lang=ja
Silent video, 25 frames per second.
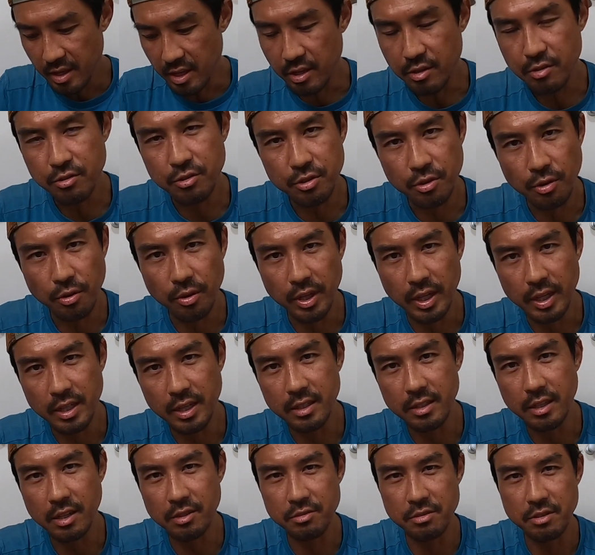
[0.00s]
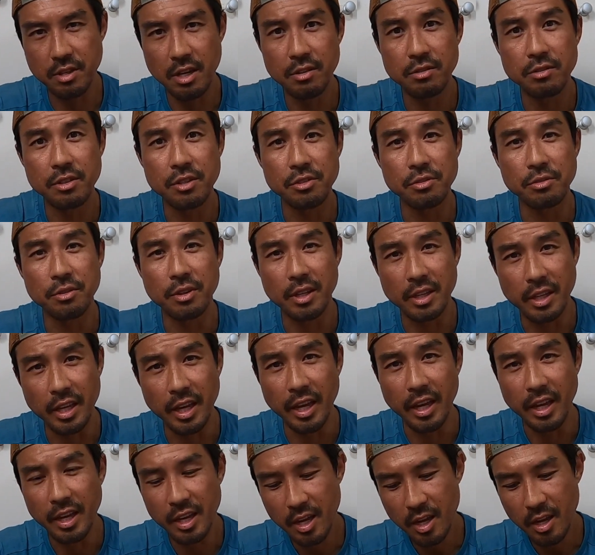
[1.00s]
行くような感覚になるんでしょうか
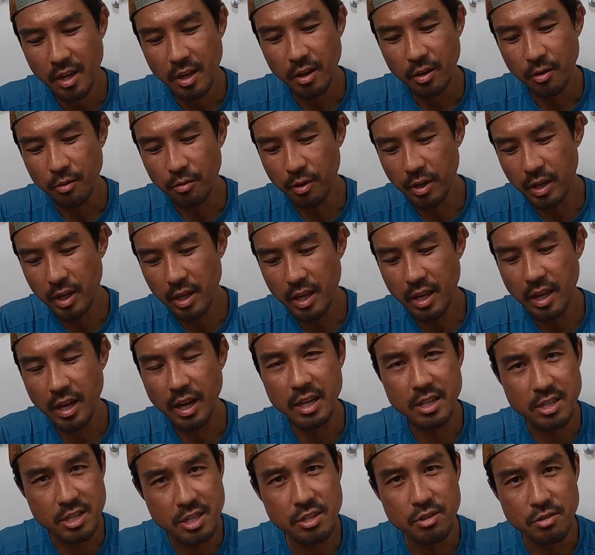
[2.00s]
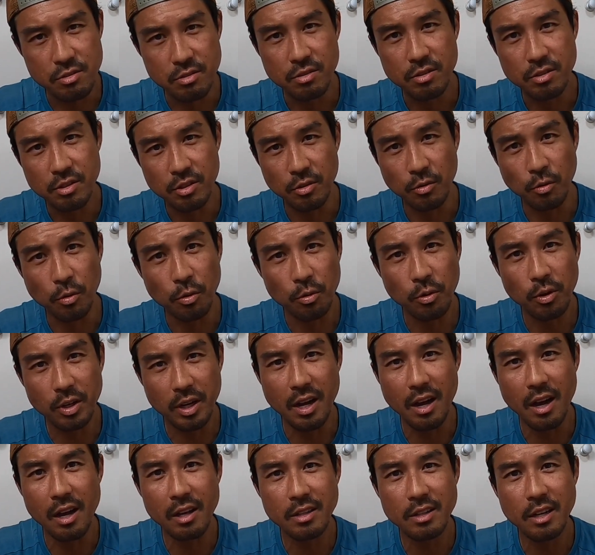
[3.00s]
ねこれで走るっていうこの
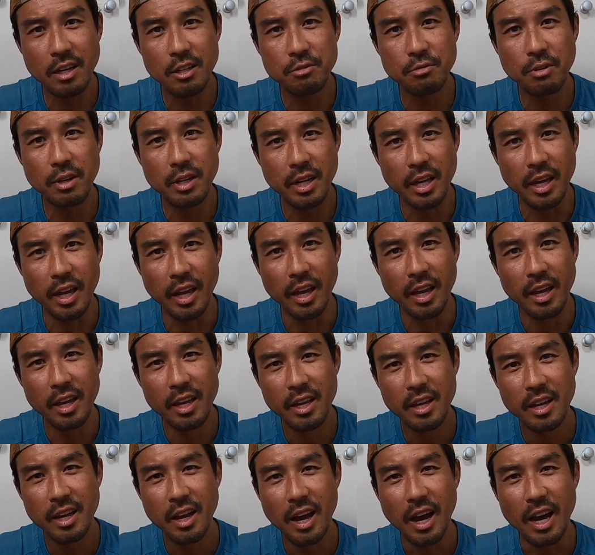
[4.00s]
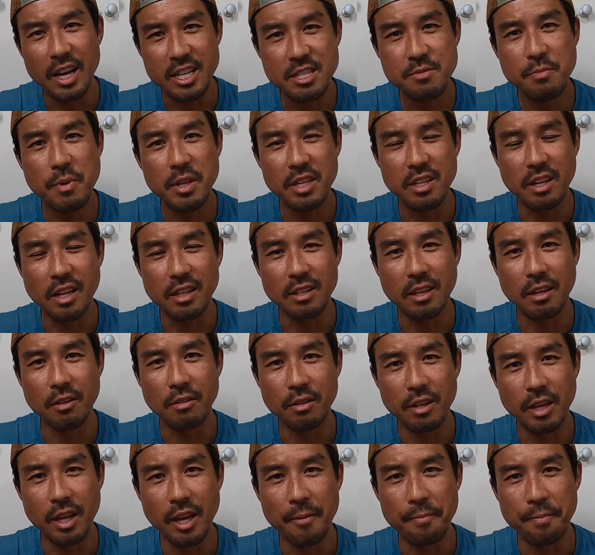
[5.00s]
感覚はね初めてだった
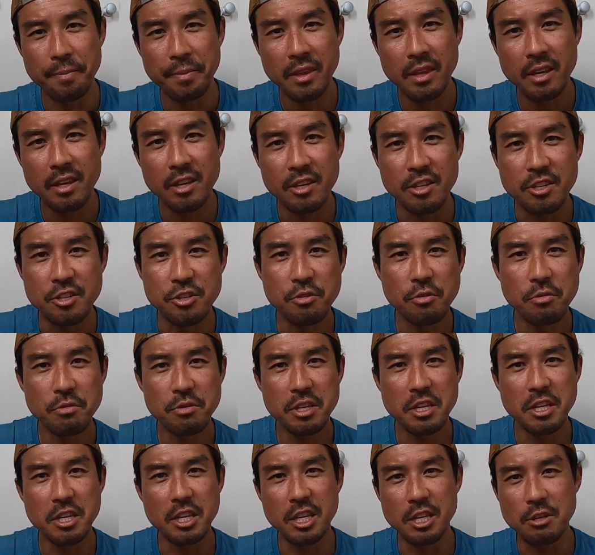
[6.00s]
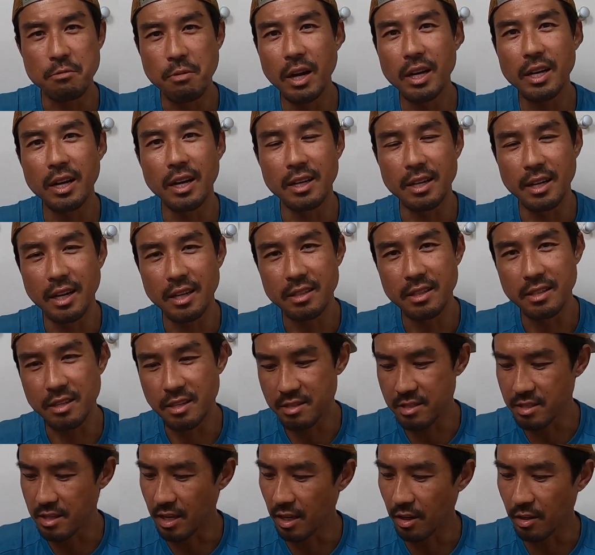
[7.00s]
ので非常に違和感があって
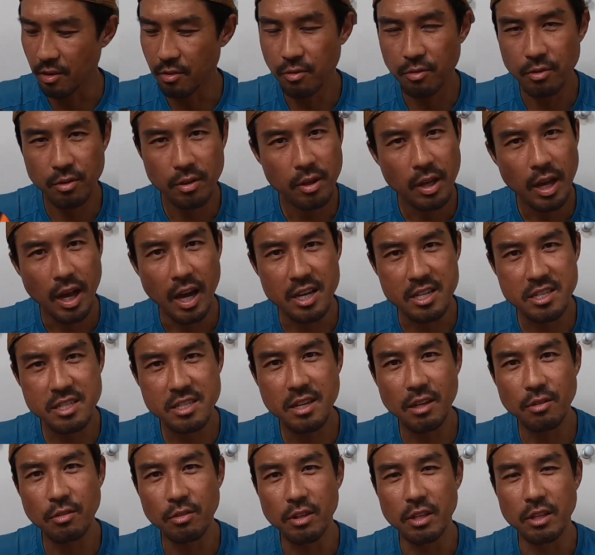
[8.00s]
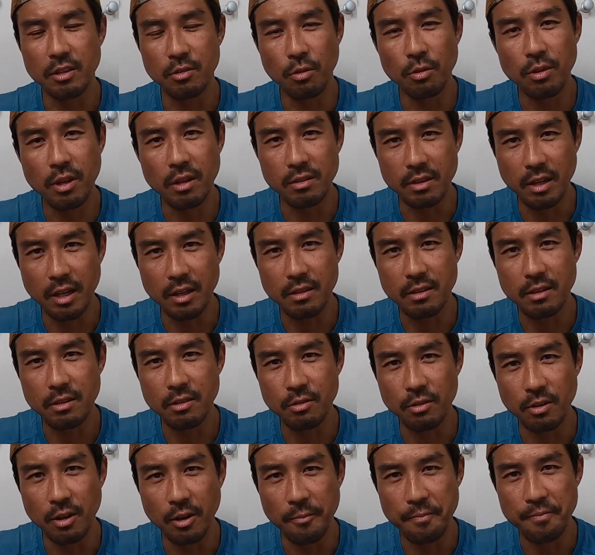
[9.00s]
ですね走った時にどうなるかっ
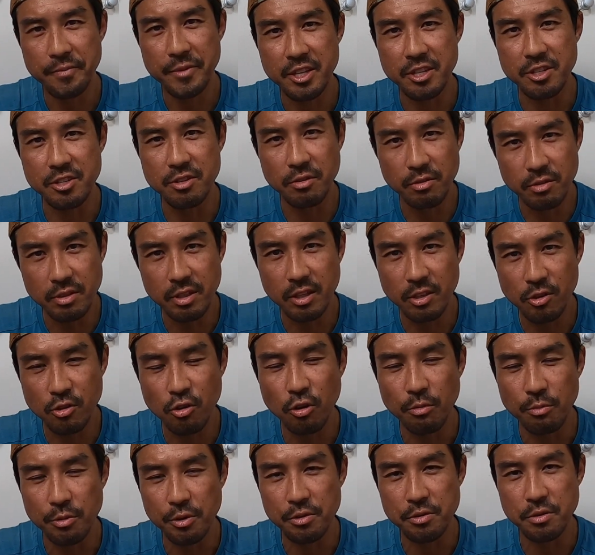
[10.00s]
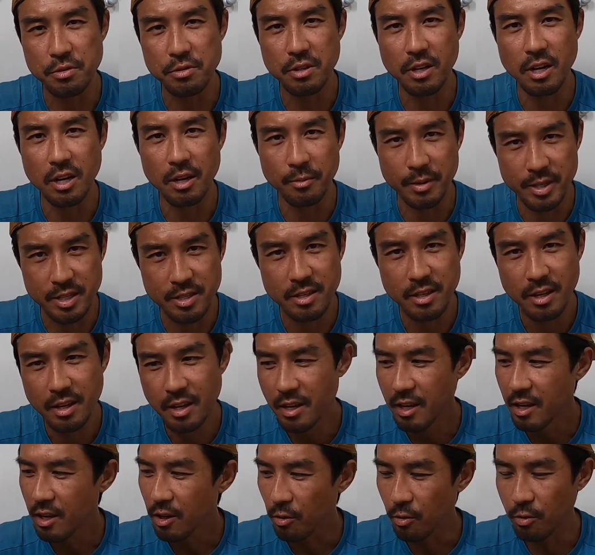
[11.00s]
ていうのを非常に興味をそそられます。
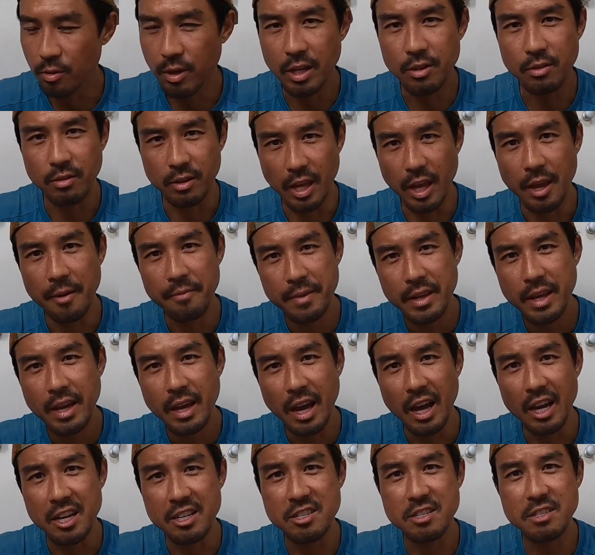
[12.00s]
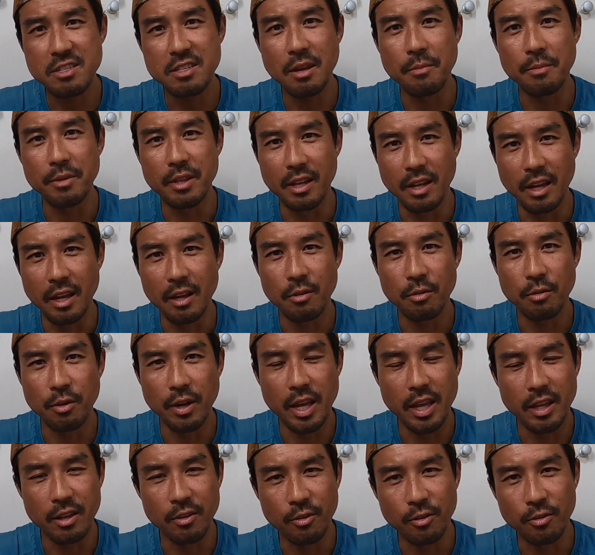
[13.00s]
この後ね、走ってみてね、こ
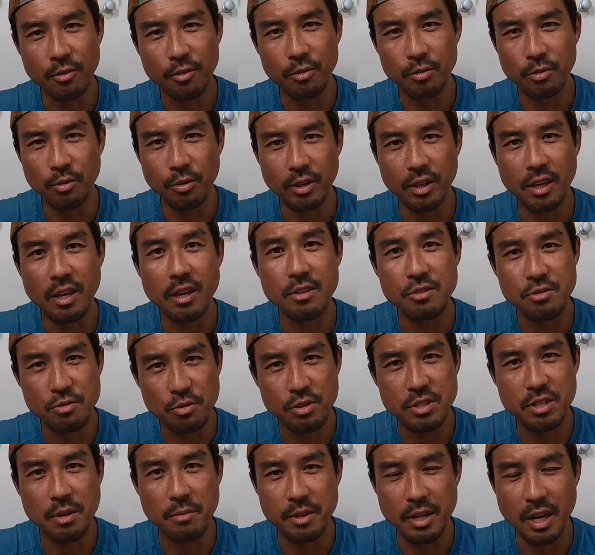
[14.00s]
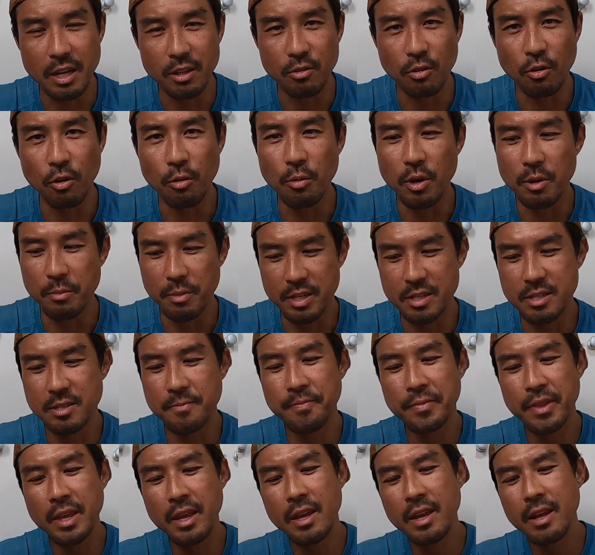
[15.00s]
の辺のことを検証してみたいと思いま
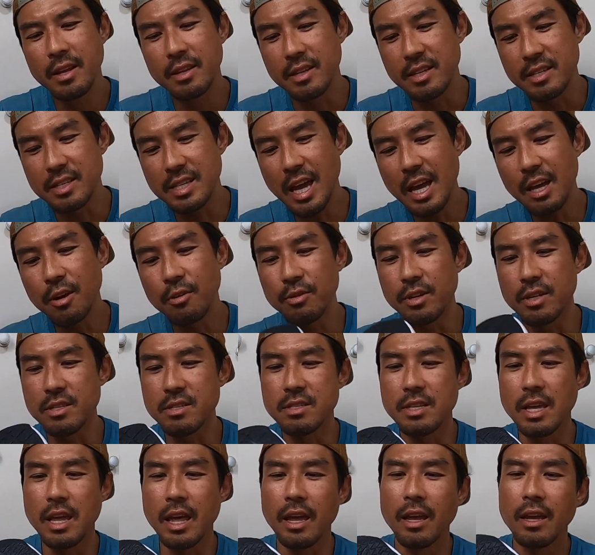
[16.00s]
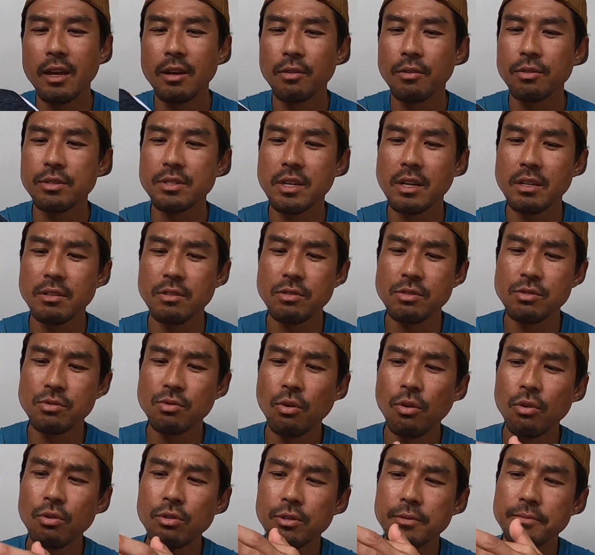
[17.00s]
す。で、最後ですね、こちらの
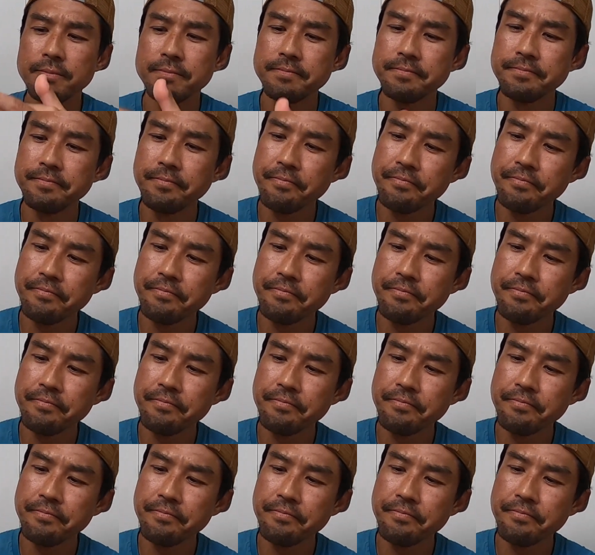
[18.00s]
ソール。